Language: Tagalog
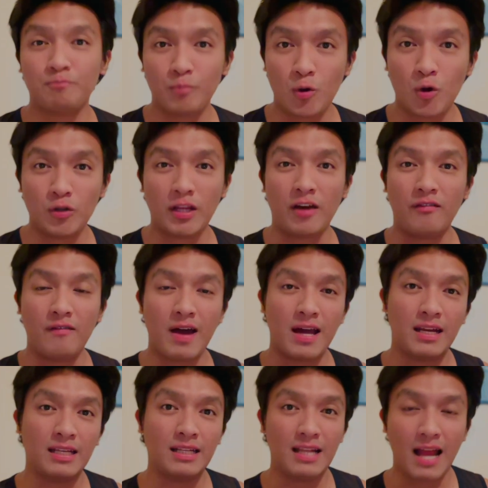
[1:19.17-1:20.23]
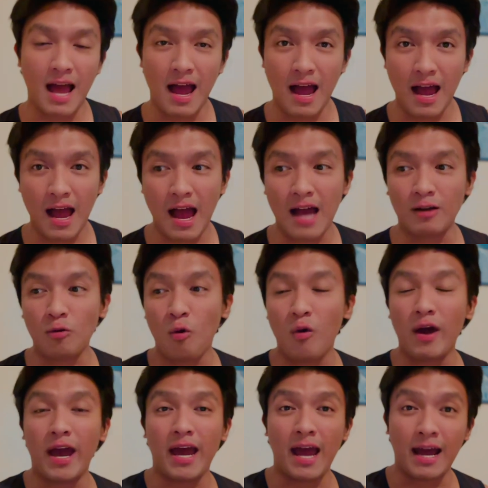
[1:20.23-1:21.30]
po na valid lang
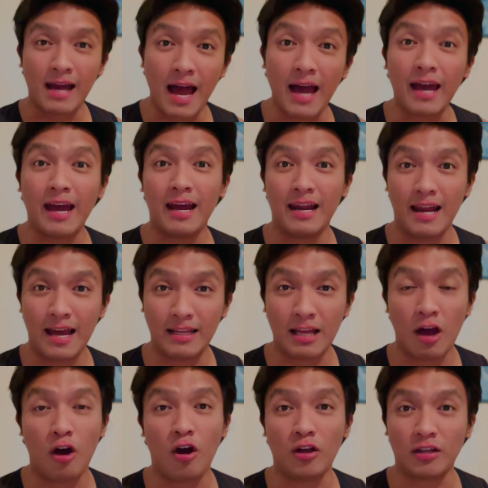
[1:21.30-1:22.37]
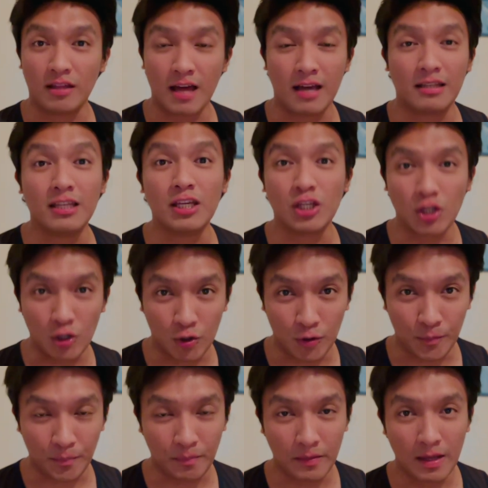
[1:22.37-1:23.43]
hanggang kailan ang contract ninyo
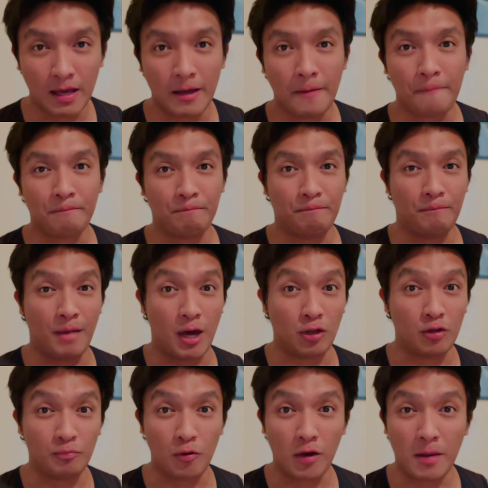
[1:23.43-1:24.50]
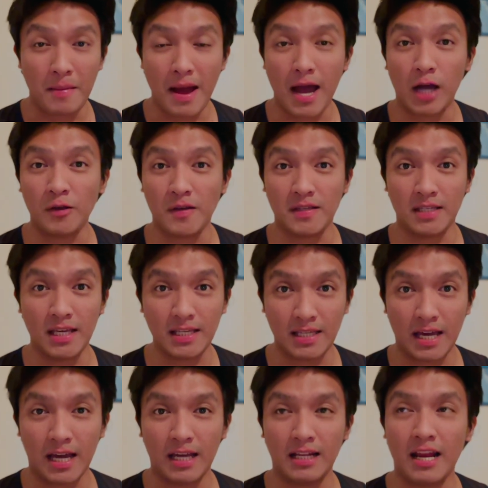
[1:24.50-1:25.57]
meron pong gumagawa sa
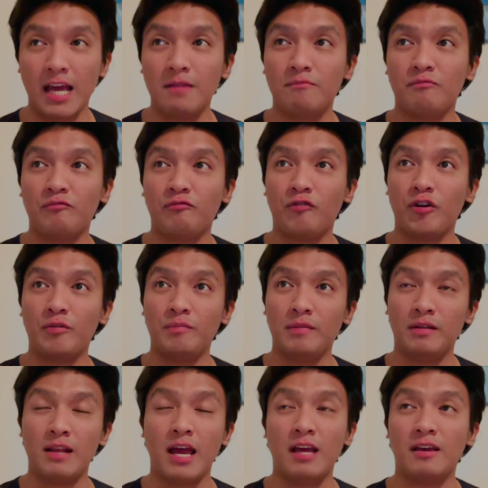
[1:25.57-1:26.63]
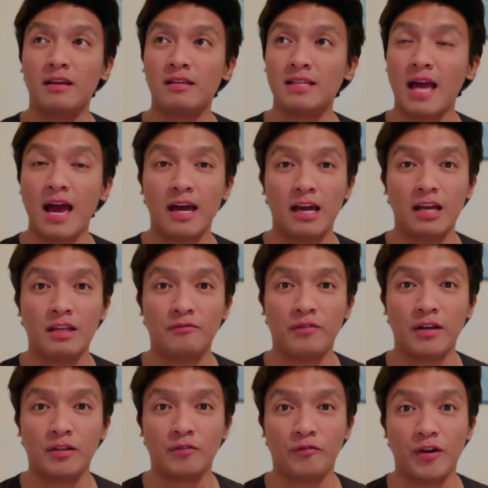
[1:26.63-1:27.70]
seaside. Like, for me, like sa akin,
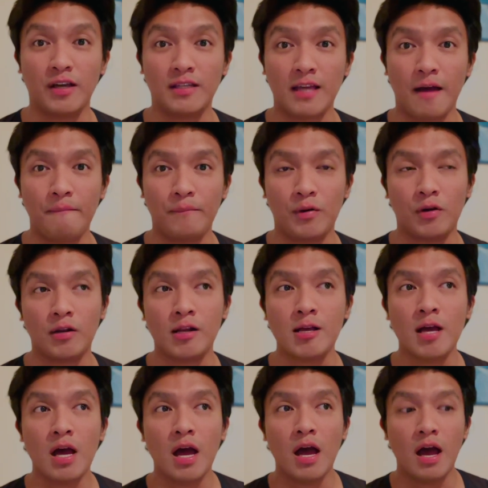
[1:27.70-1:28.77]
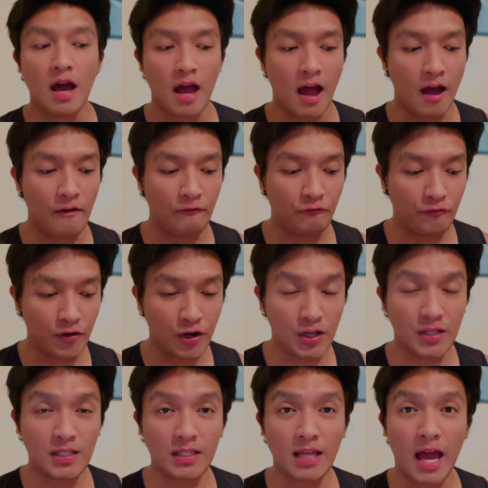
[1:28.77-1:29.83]
for, ano, for example, ang
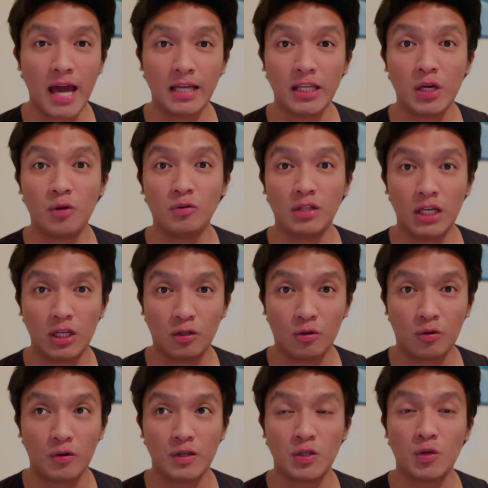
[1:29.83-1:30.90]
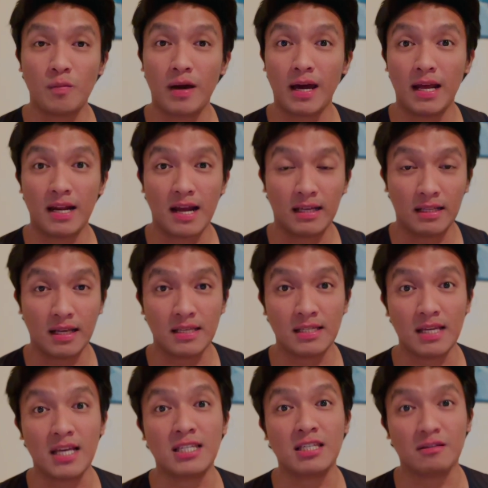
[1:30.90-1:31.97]
first ID ko dito is tumagal lang ng 6
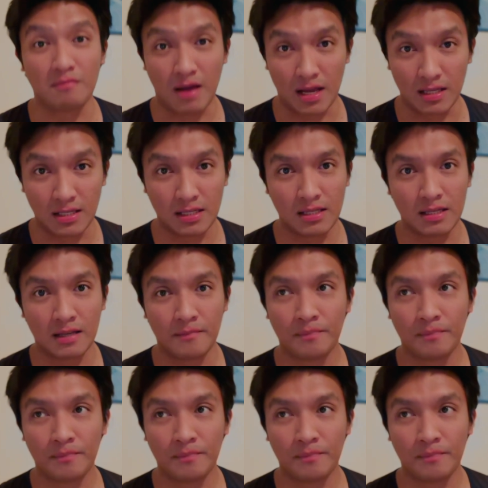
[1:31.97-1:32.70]
months.